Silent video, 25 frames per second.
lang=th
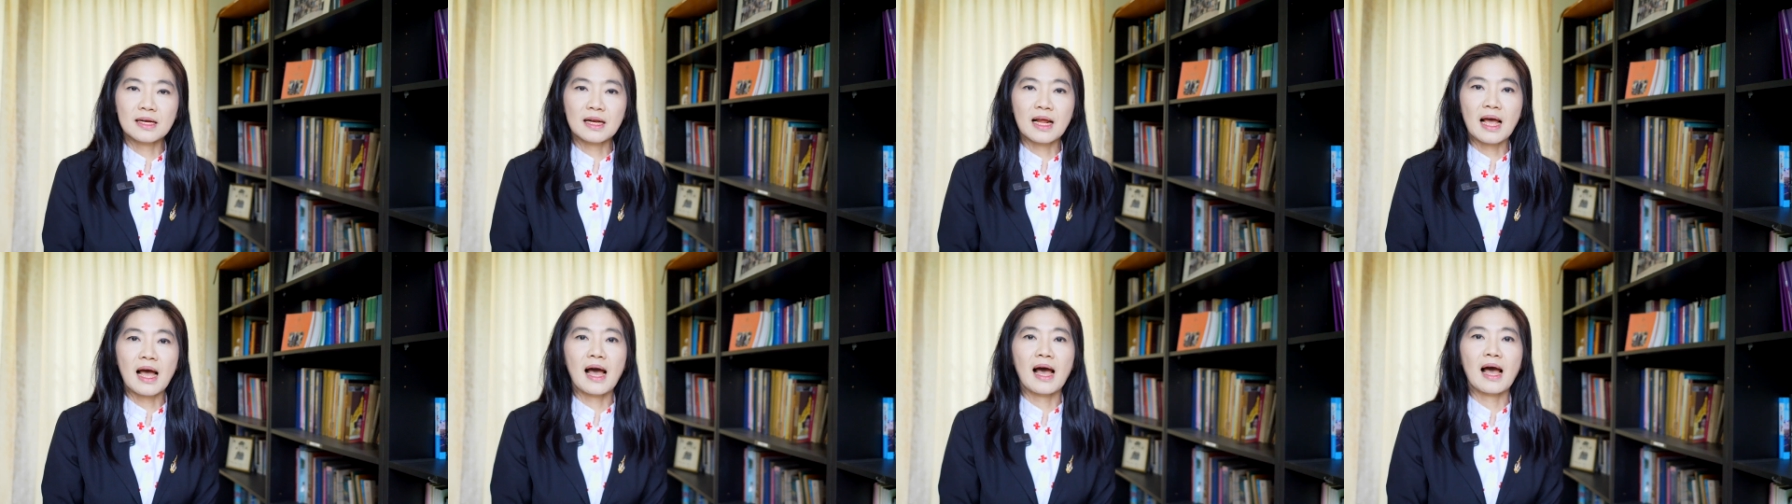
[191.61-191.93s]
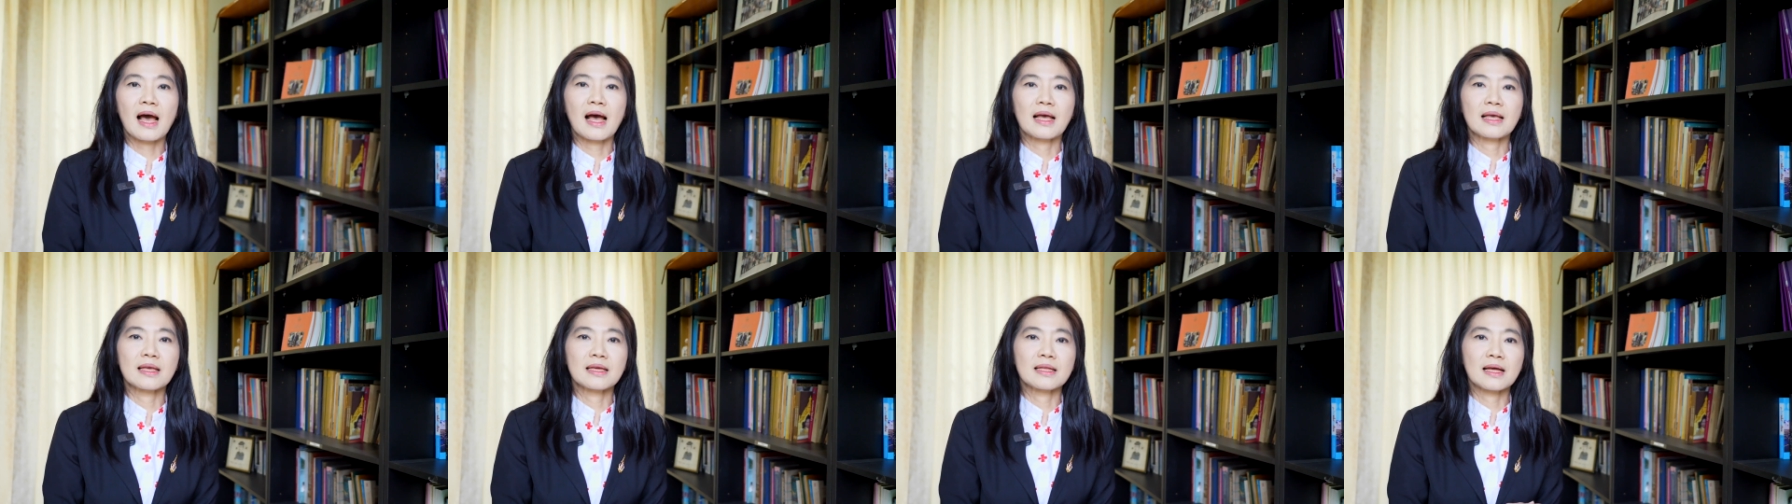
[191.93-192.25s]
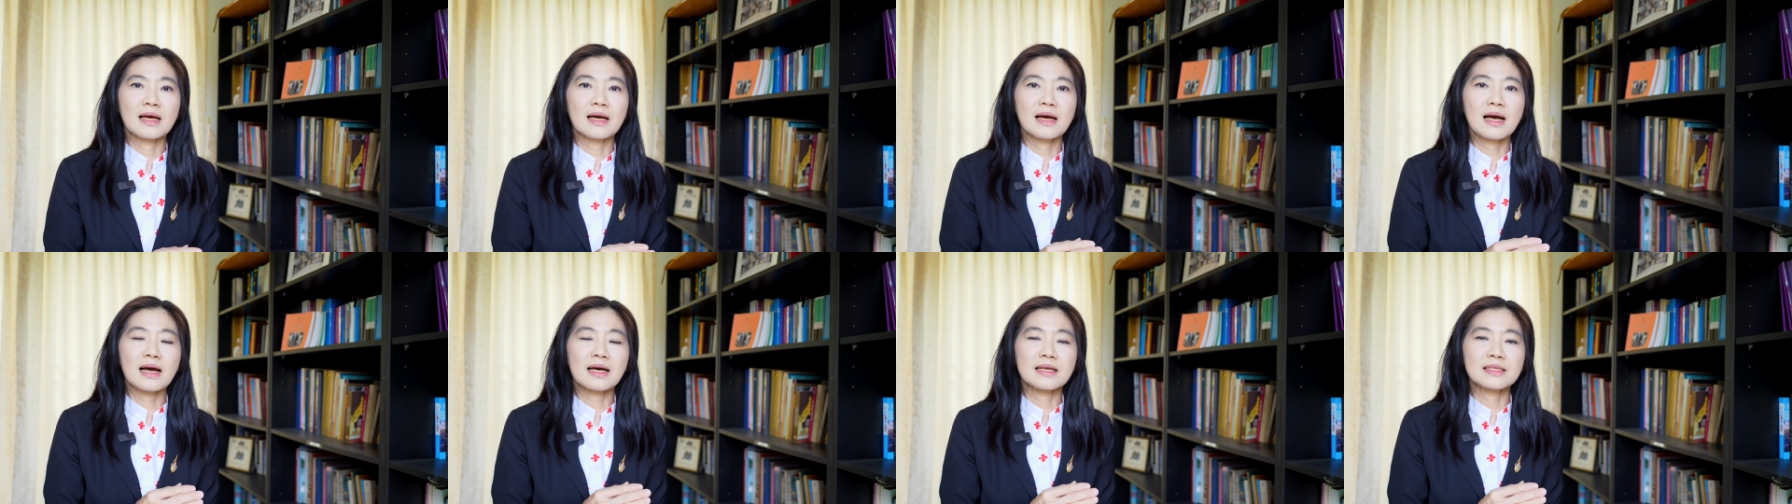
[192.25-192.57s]
ราย
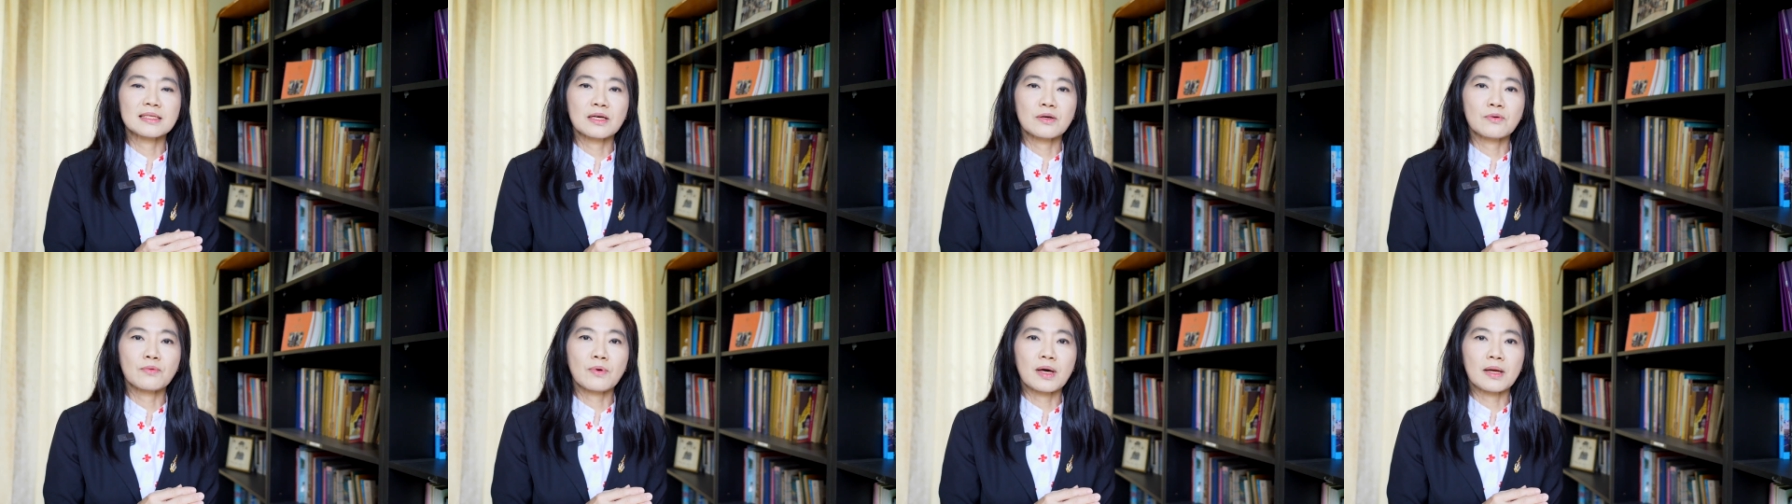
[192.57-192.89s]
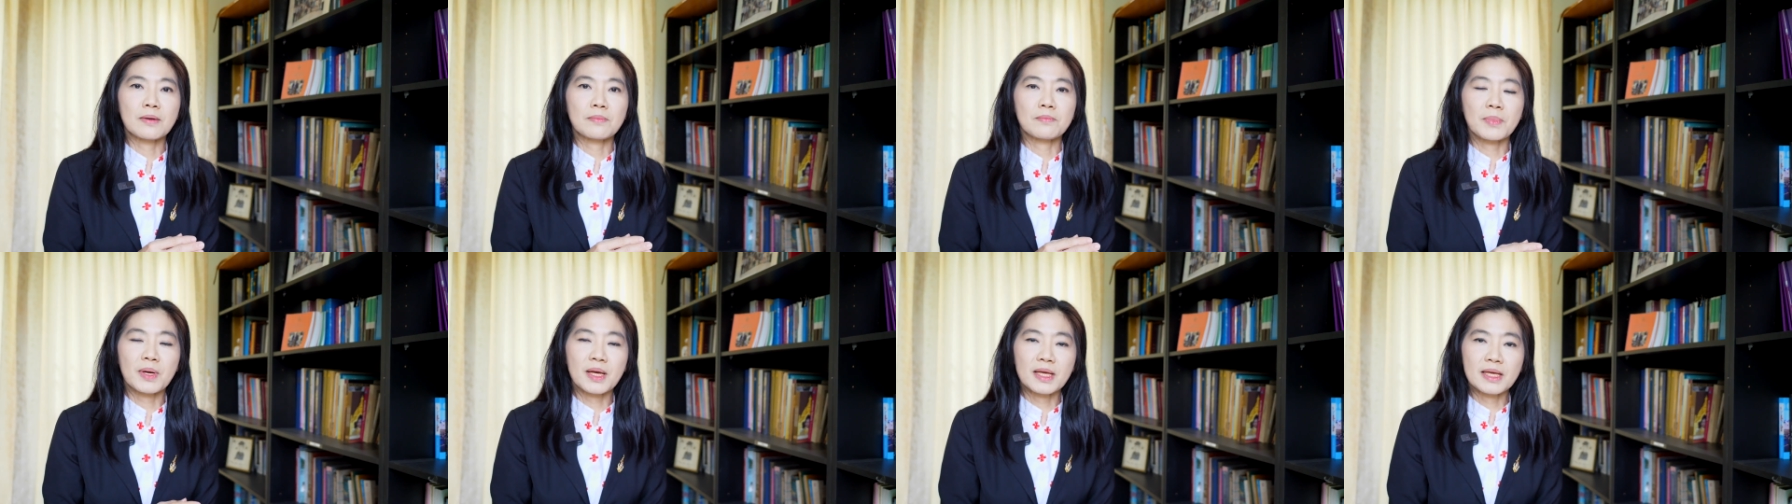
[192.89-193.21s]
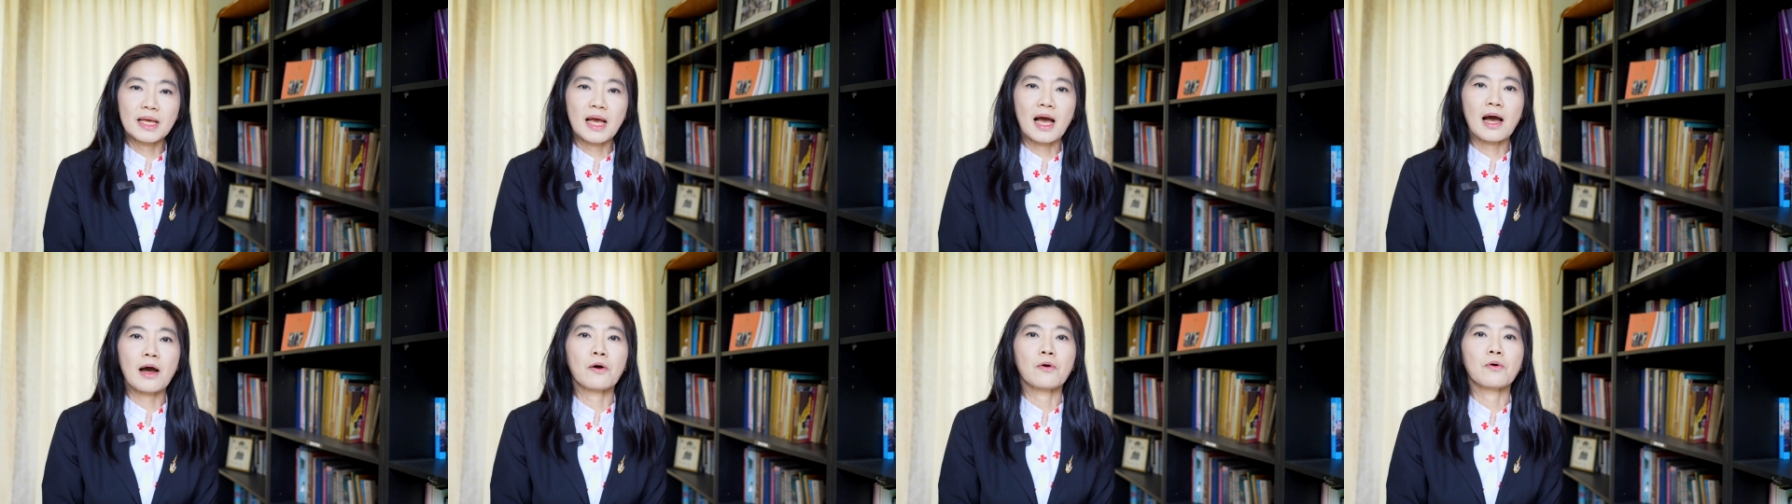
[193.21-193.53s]
นะคะ จังหวัดพะ
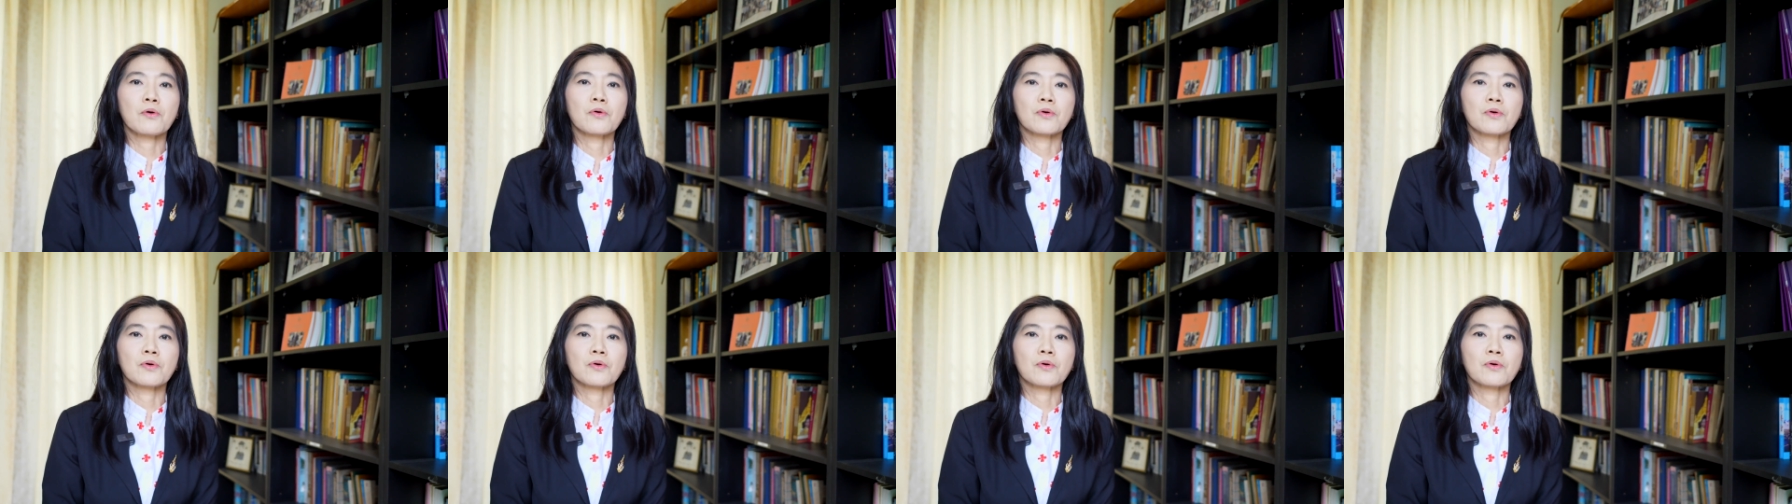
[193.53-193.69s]
เยา